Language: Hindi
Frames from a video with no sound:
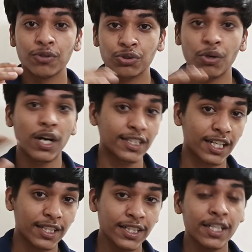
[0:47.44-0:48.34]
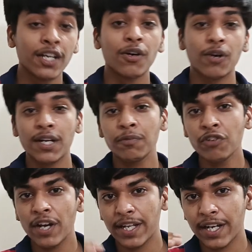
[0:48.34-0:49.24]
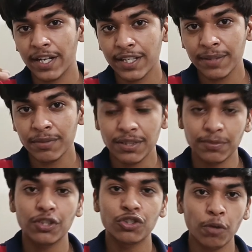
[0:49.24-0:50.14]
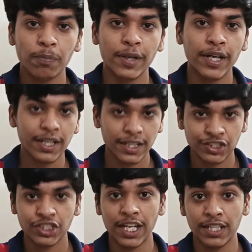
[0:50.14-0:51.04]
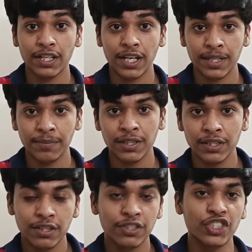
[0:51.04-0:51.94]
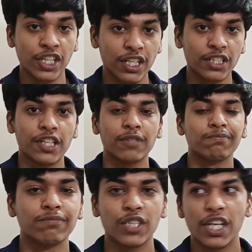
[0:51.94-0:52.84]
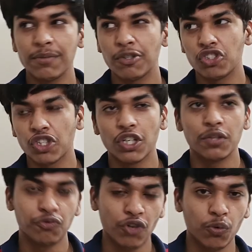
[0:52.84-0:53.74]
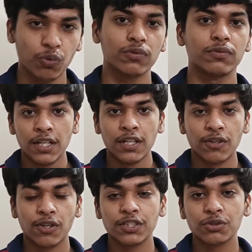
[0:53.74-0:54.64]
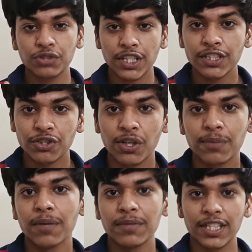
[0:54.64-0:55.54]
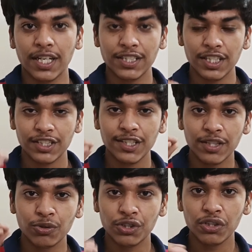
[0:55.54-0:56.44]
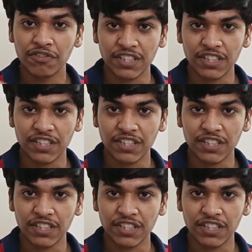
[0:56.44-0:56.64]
उसको हटा के और अब वो हैरारकी में सबसे टॉप पे है इस एनिमल जंगल का एनिमल जंगल बहुत और दूसरे ही शॉट में हमें दिखाई जाती है गुड्डू की